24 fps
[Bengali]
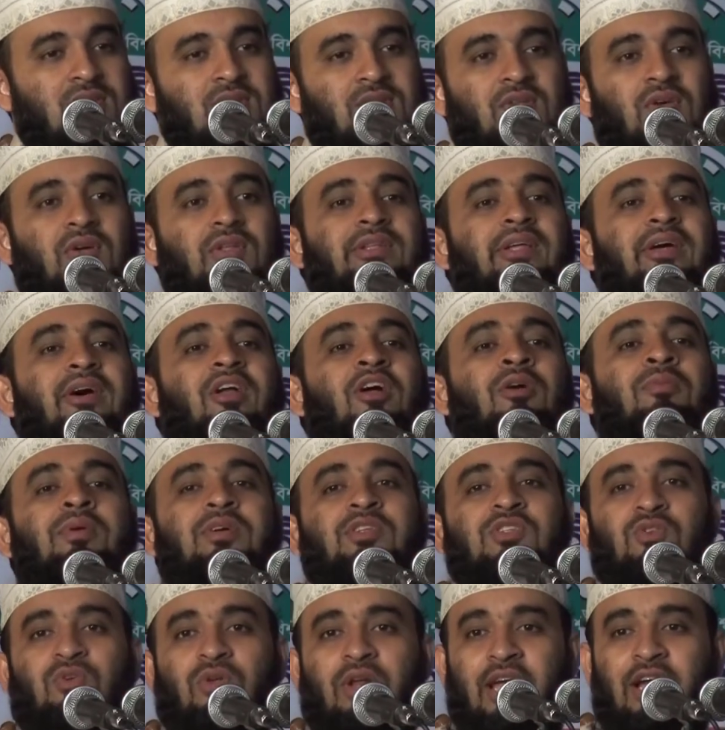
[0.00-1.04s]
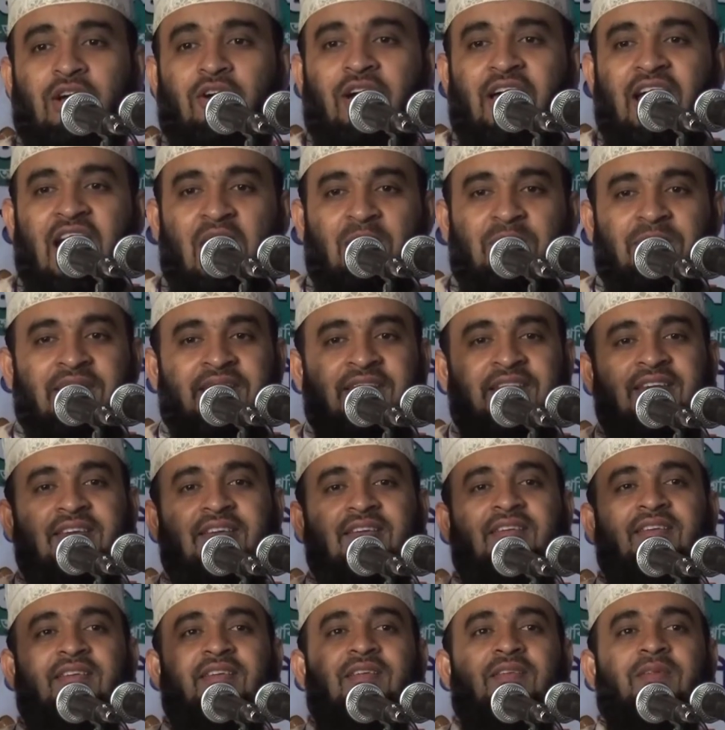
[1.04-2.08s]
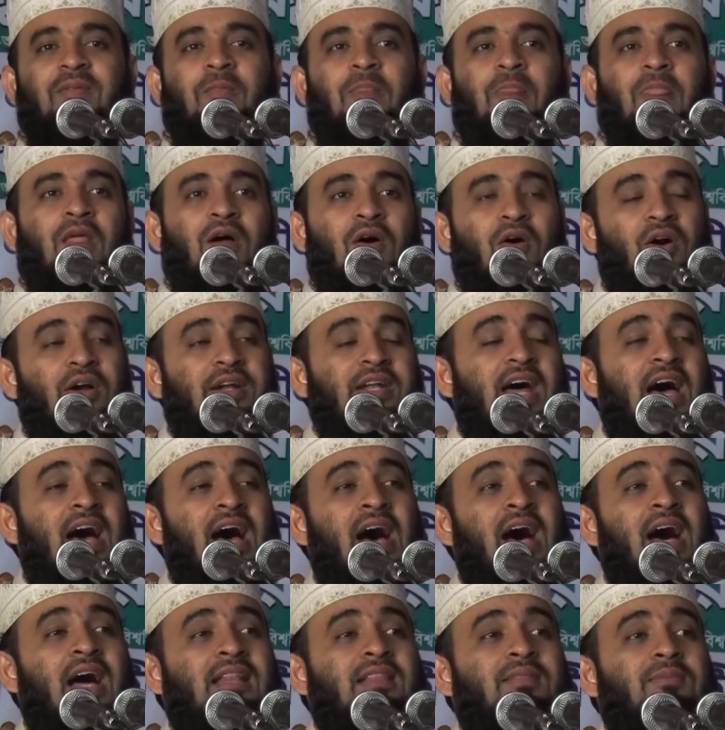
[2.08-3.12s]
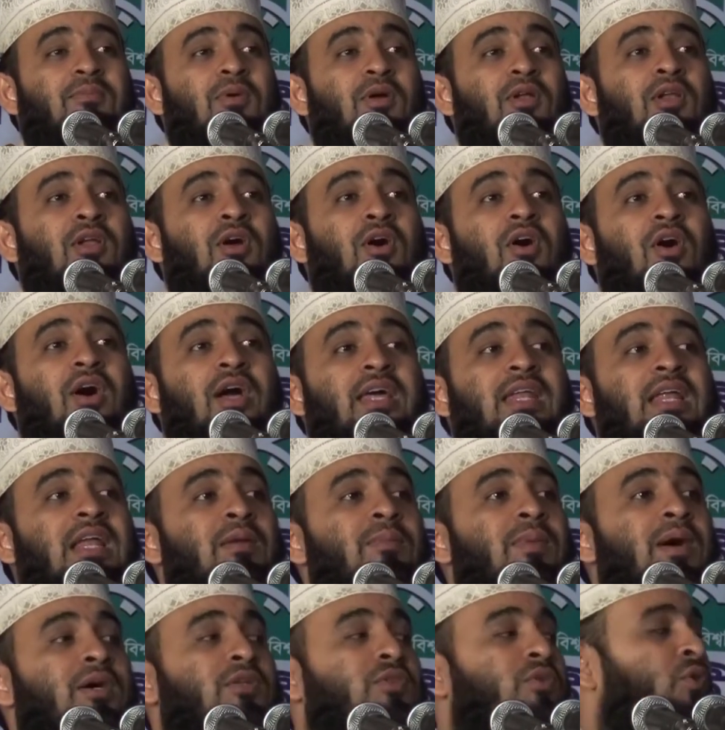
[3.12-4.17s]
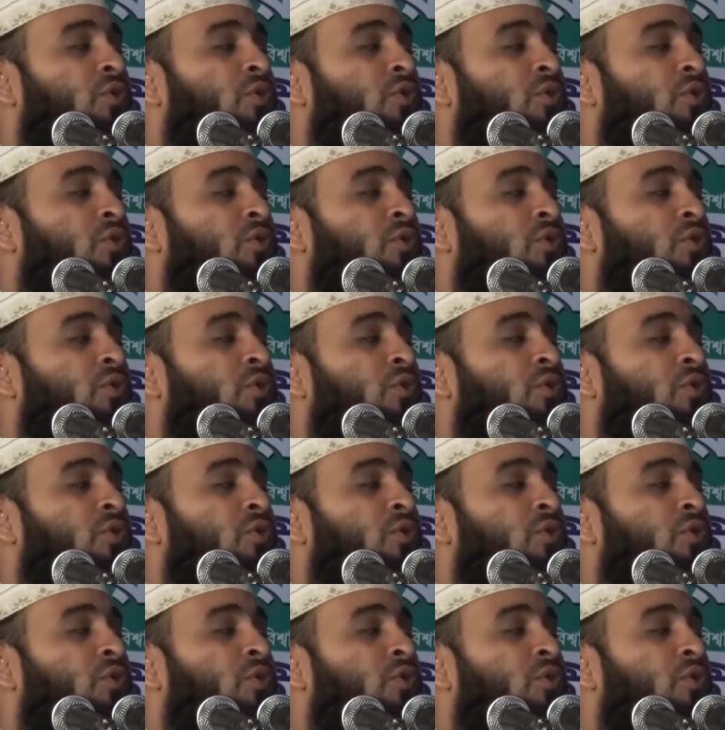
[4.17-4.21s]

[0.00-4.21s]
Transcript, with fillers: সৌদি আরবে জোরে কয় আমিন হঠাৎ বলল গৈরিল